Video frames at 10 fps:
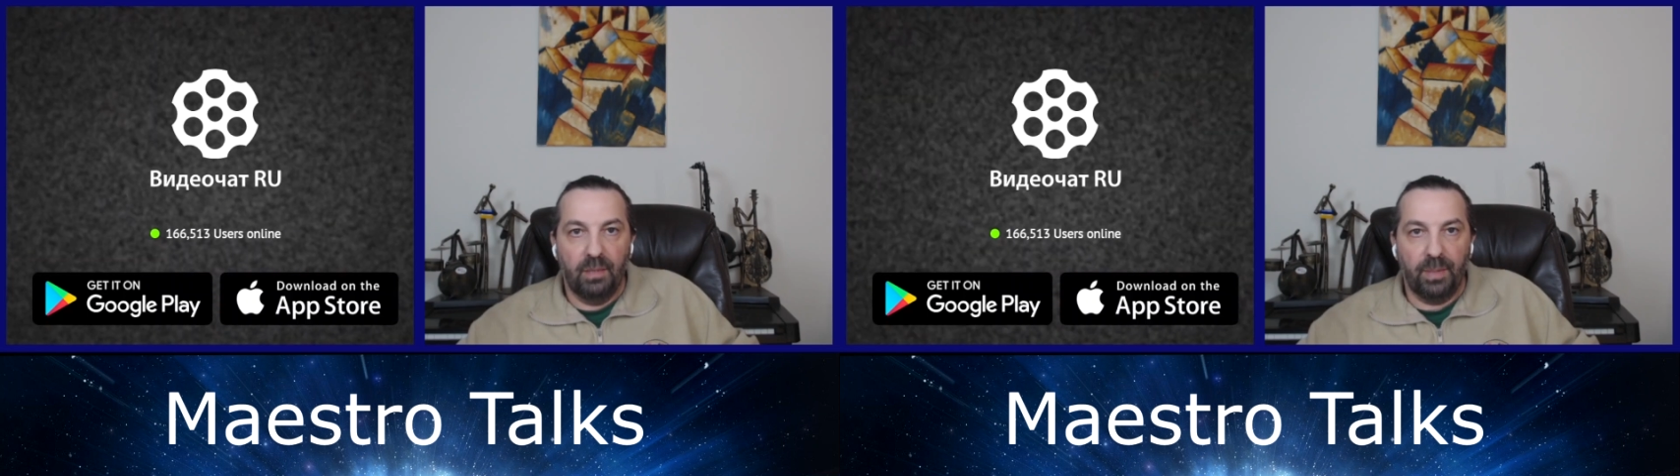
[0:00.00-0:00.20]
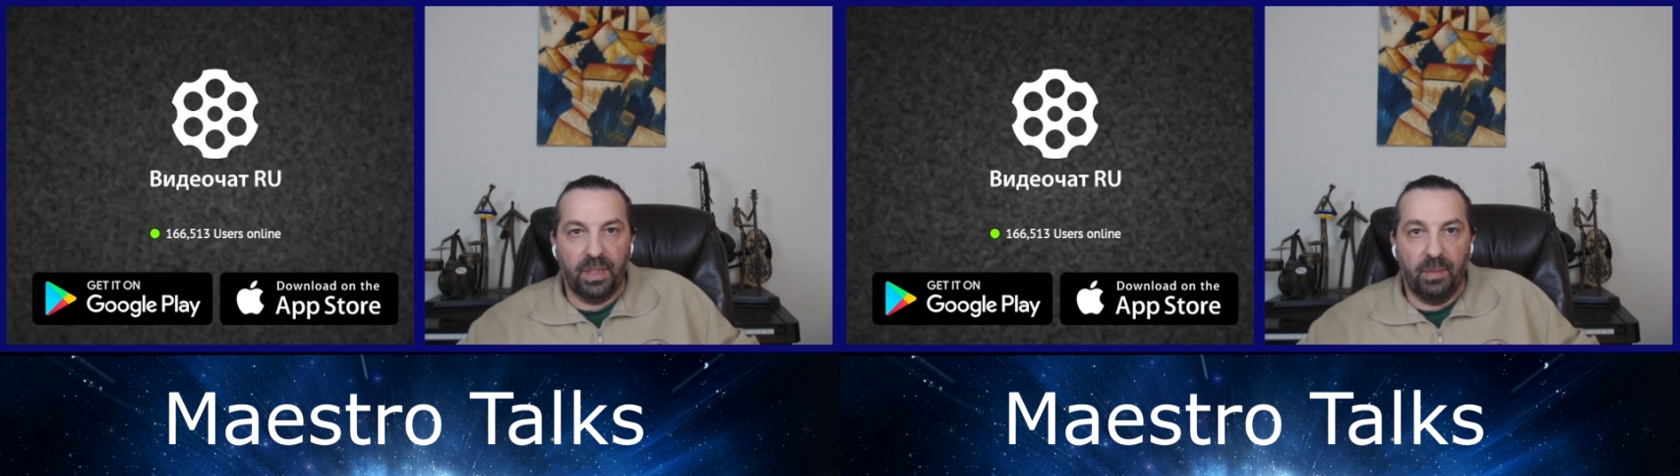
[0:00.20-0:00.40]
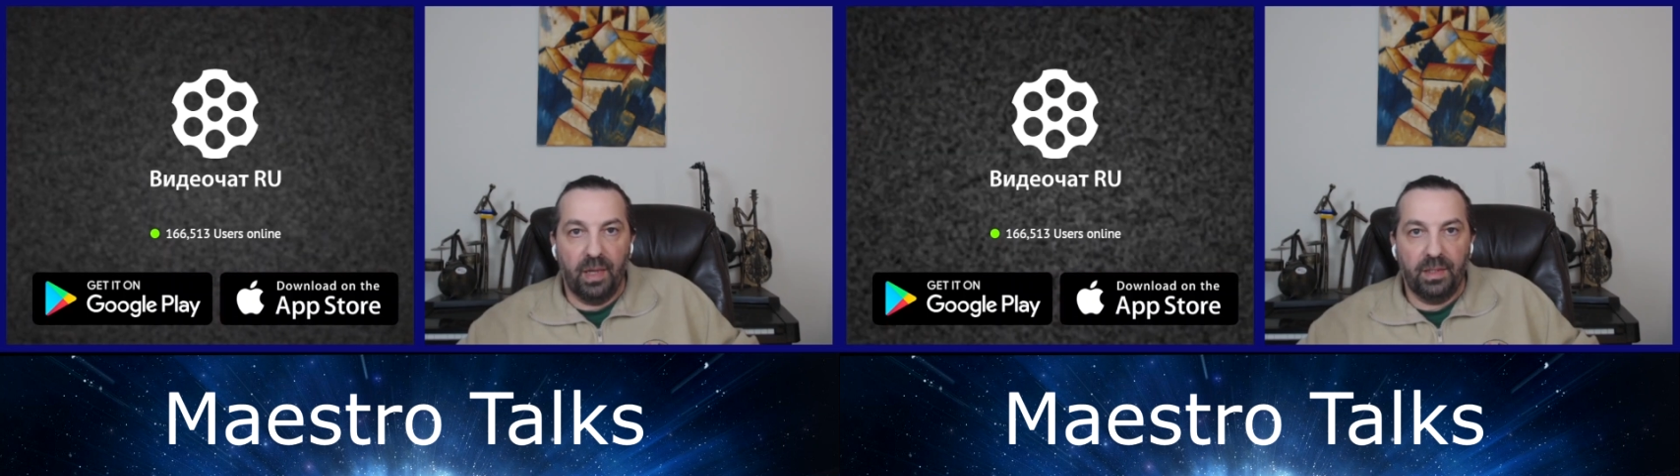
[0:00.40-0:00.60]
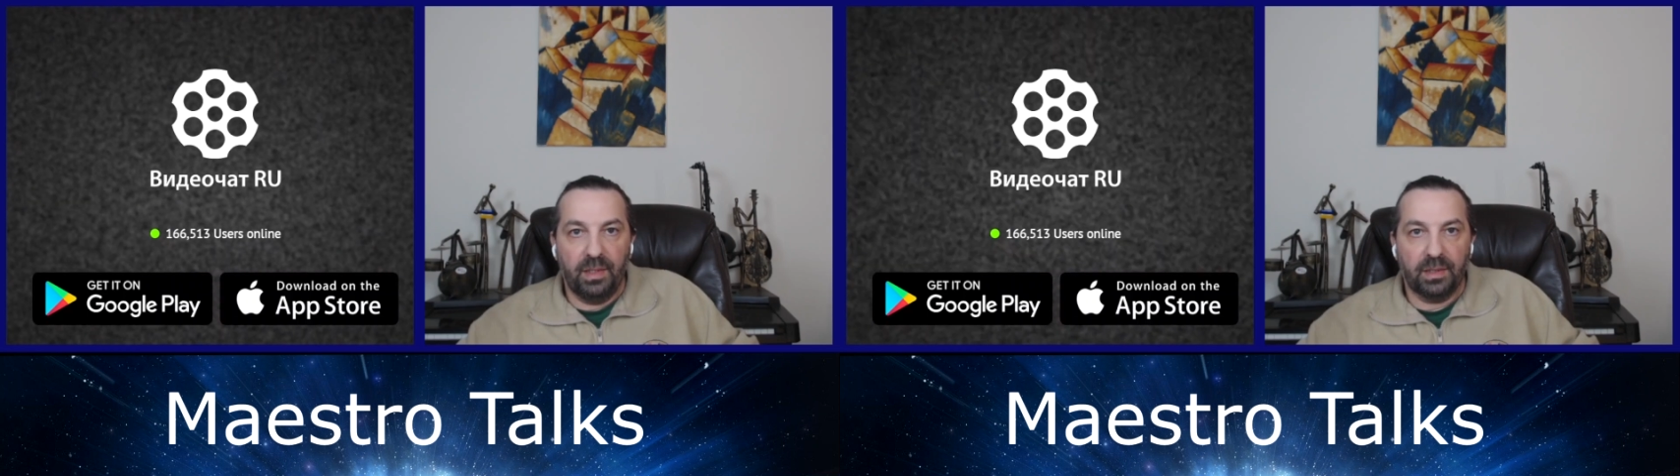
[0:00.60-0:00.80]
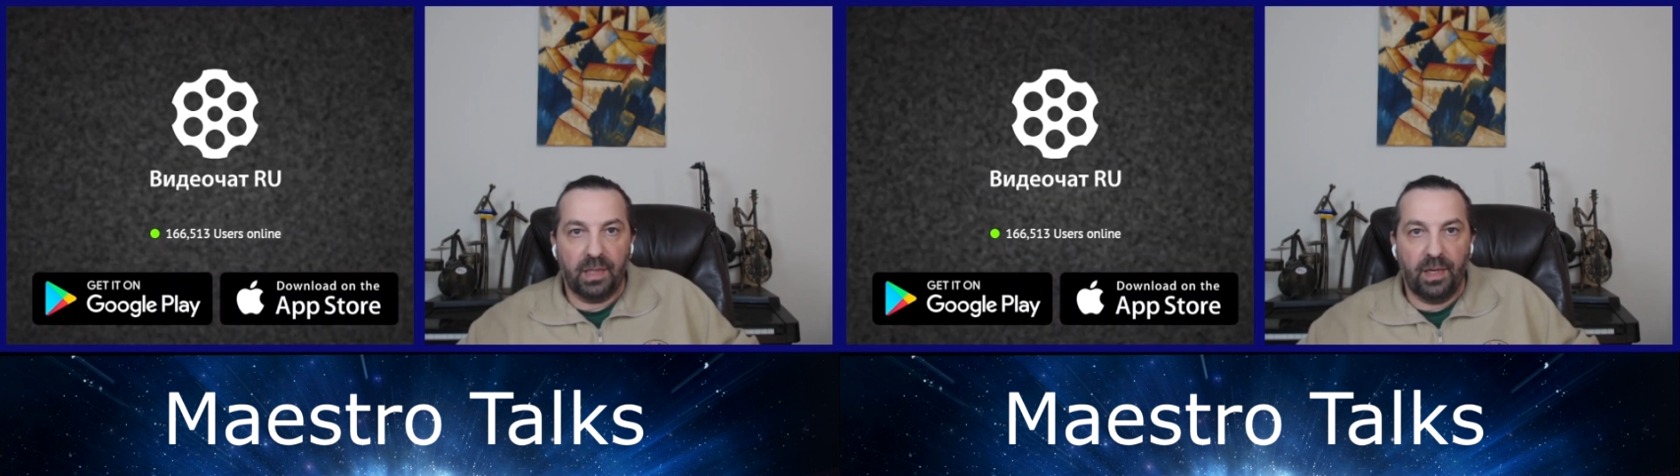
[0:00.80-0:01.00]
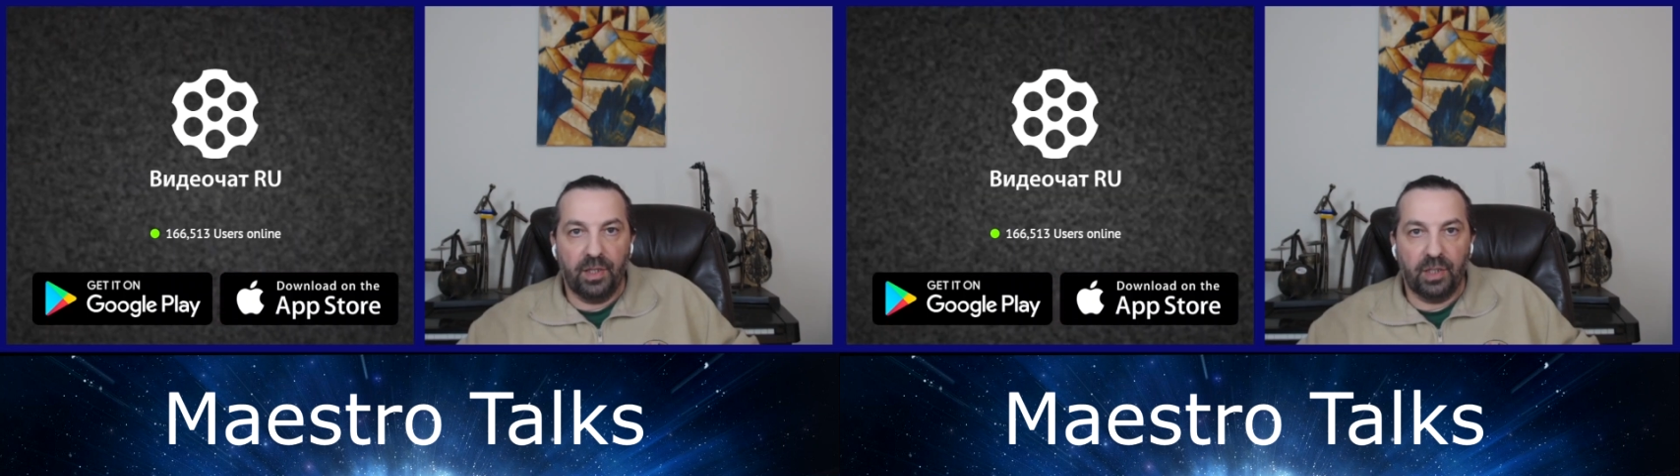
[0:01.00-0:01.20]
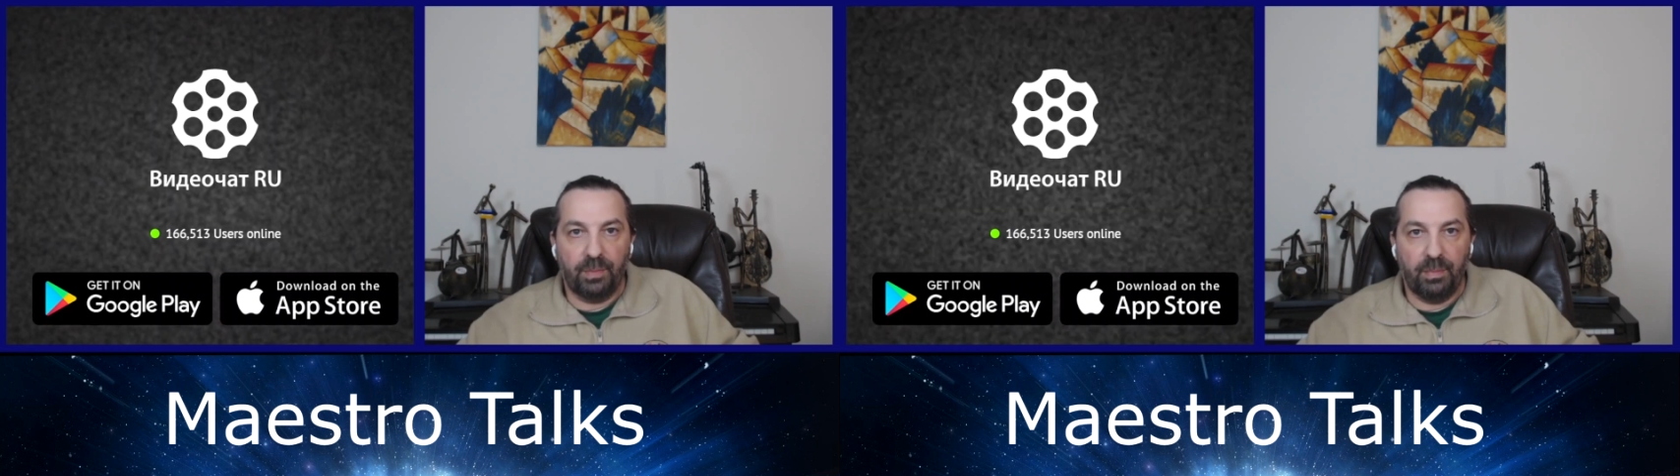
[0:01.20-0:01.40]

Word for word: понимания, скорейшей